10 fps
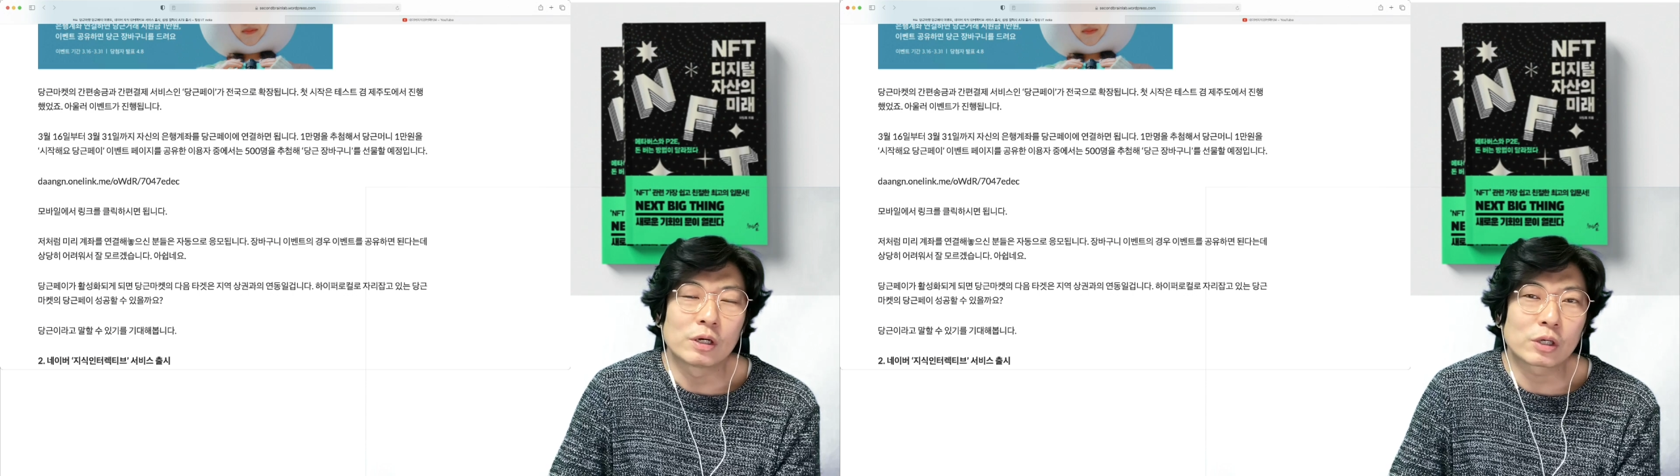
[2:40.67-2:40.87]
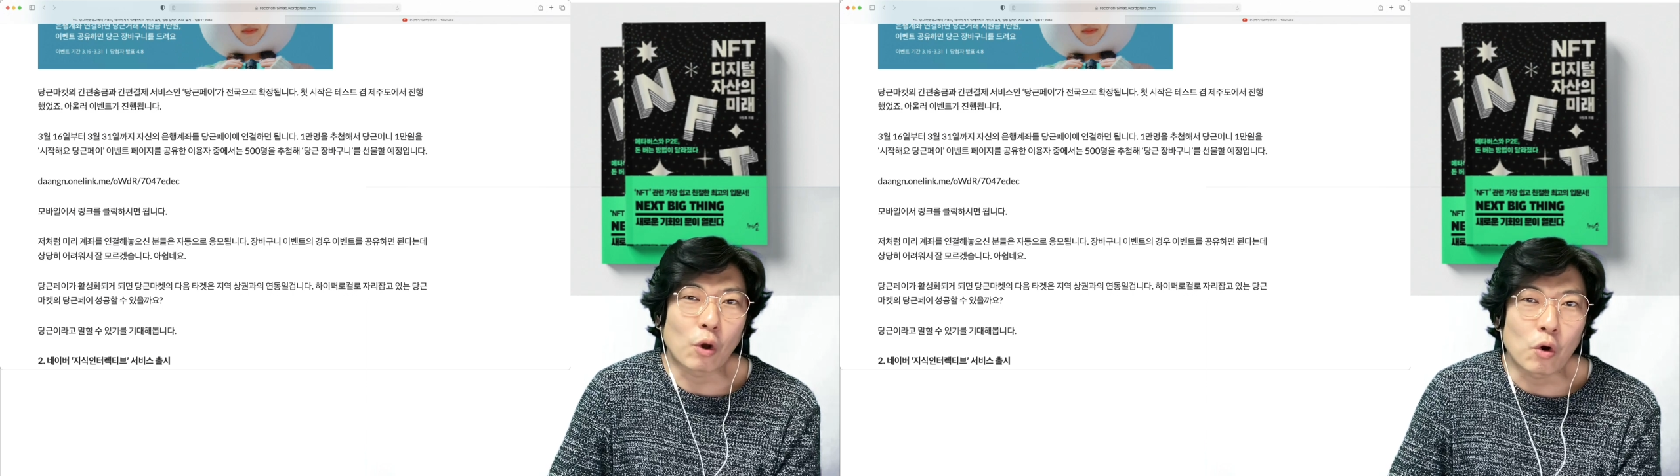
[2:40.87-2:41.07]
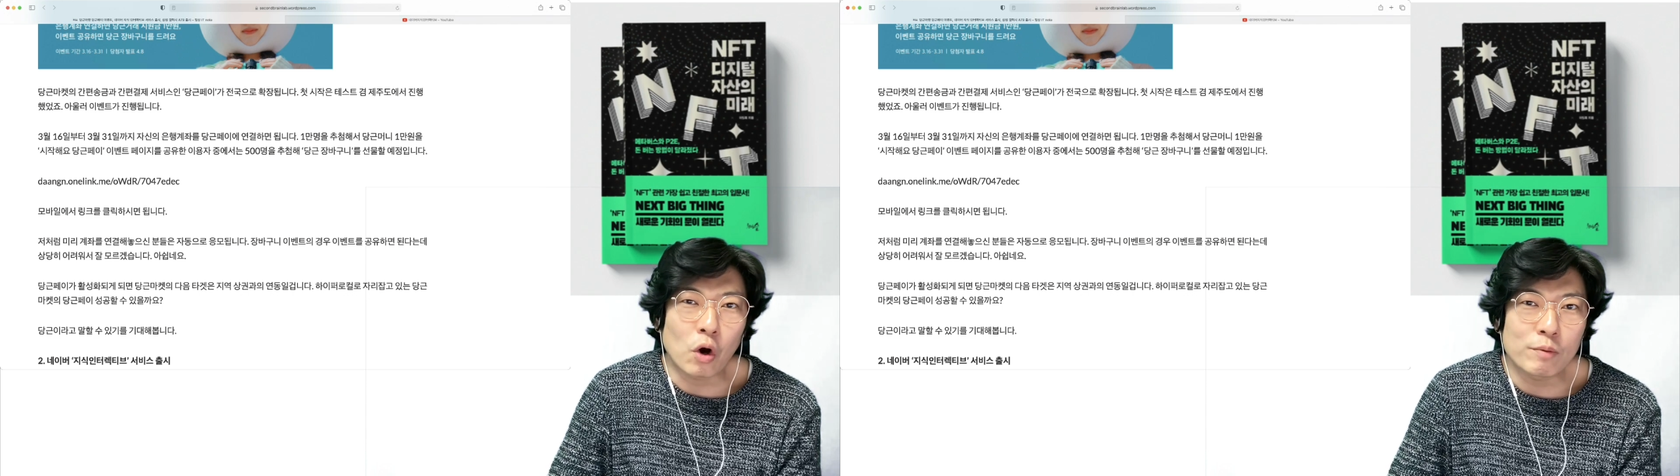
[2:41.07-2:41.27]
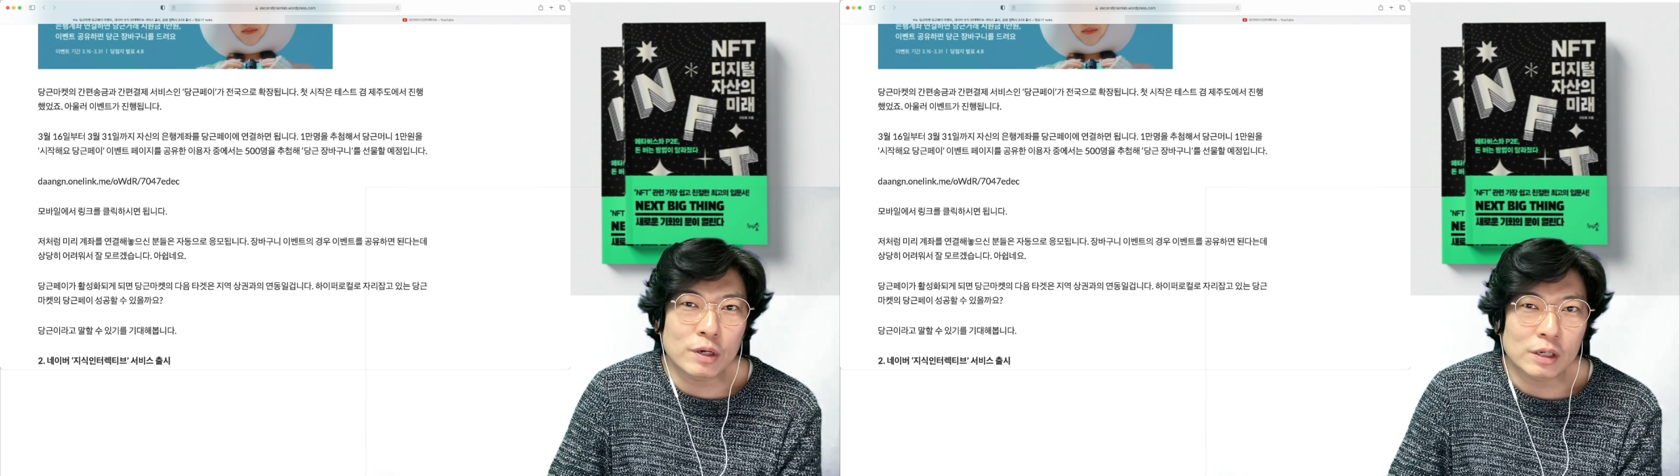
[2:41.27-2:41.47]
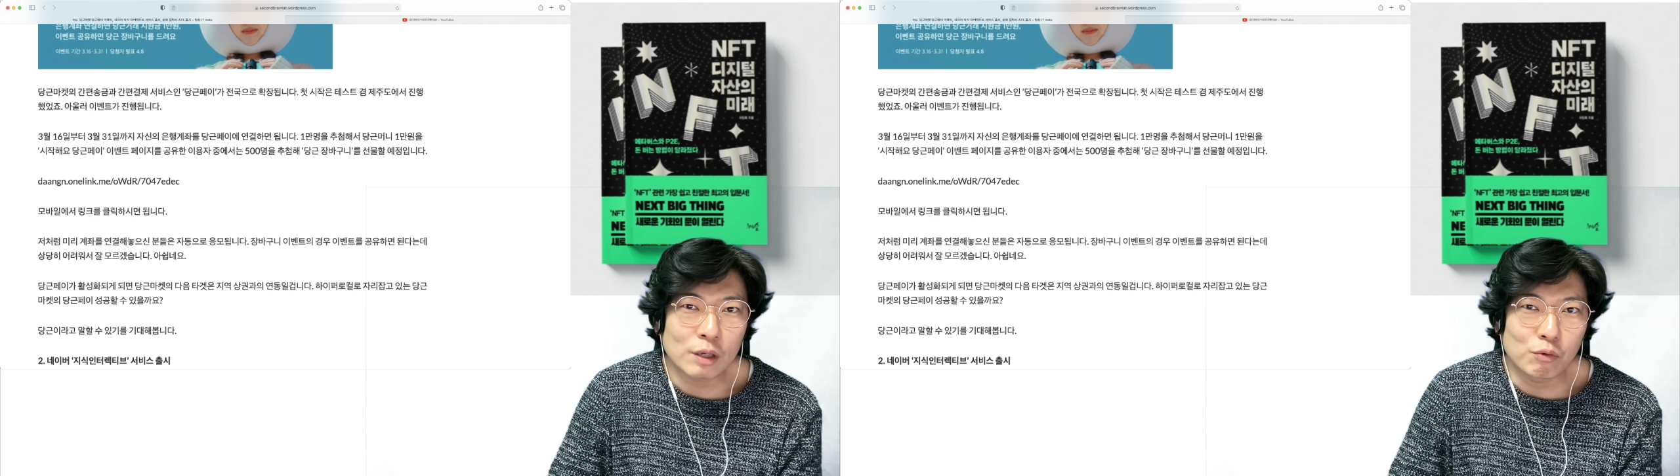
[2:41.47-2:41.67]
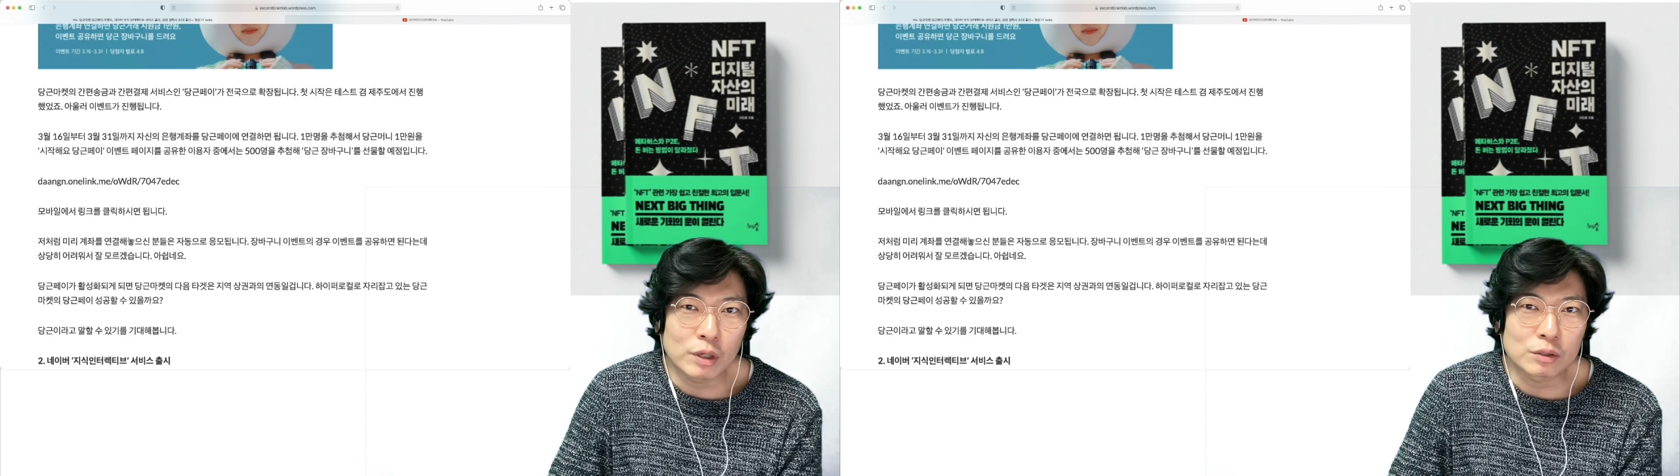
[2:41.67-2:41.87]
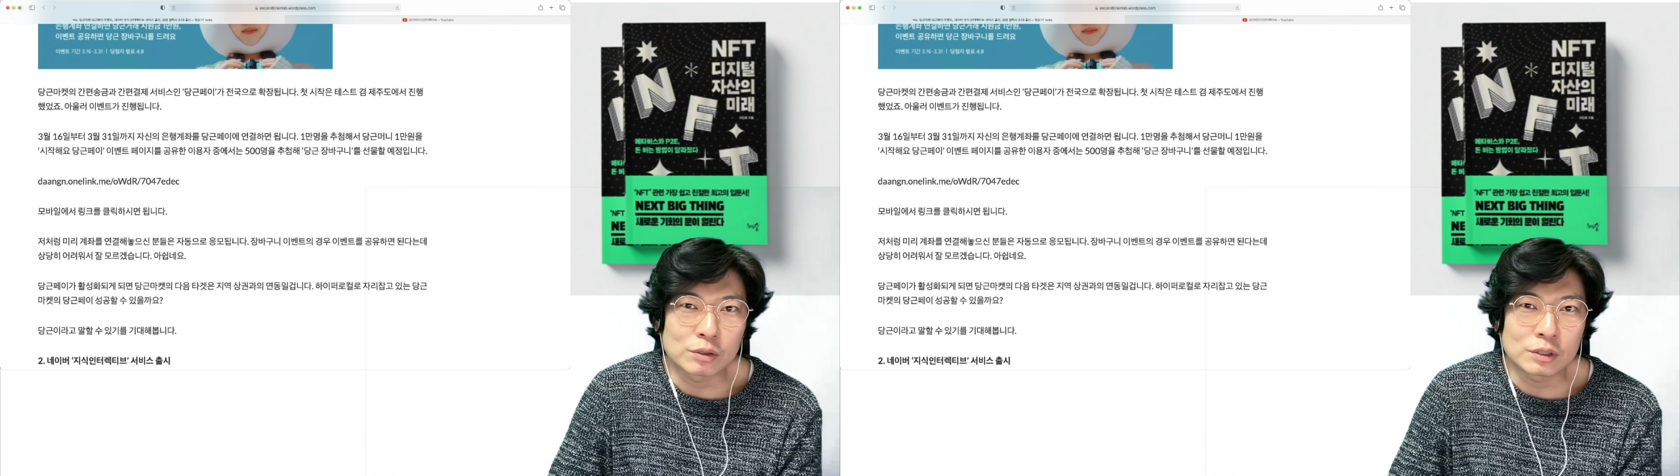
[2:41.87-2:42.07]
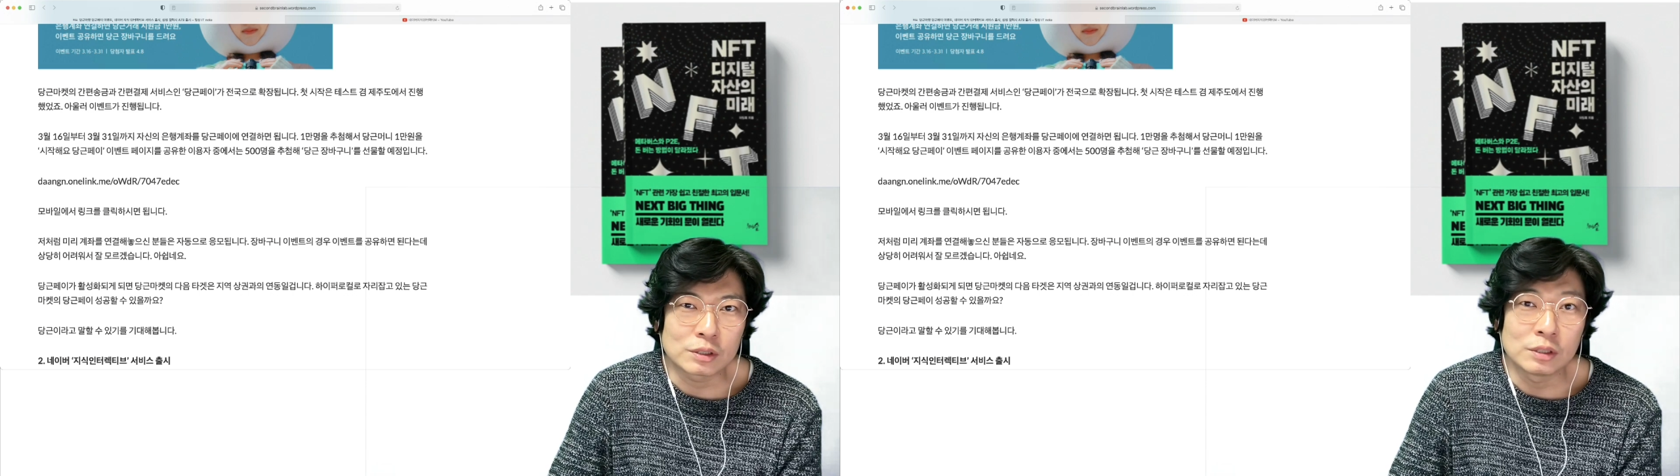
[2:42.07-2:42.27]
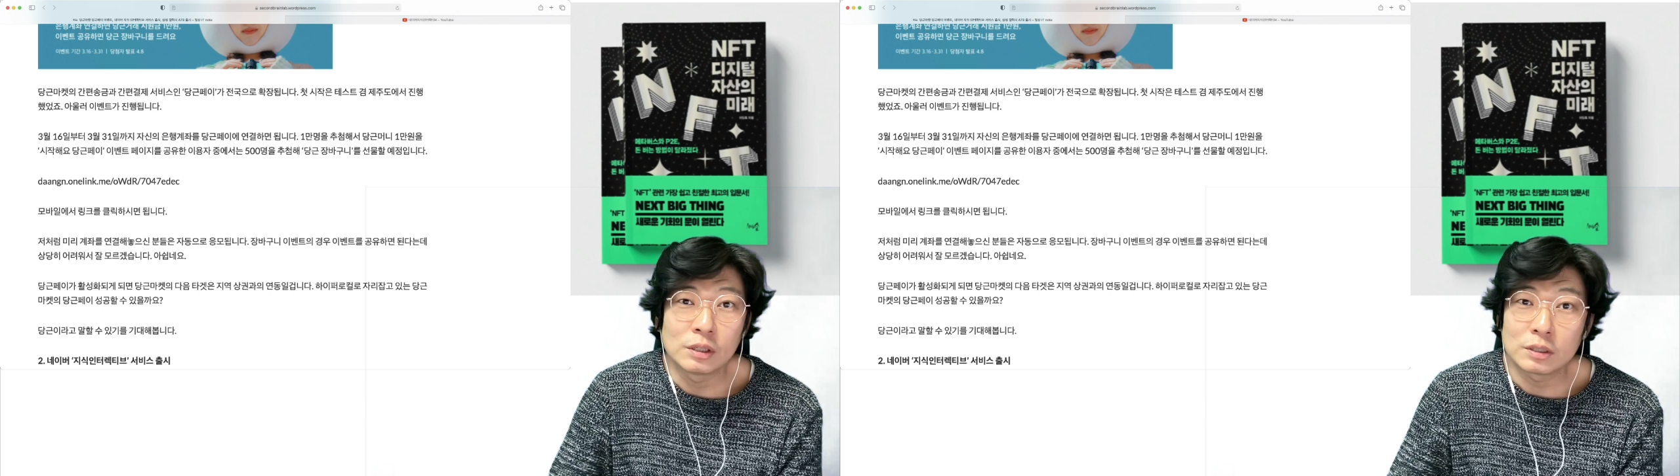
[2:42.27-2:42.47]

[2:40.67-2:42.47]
경험을 하기 위해서는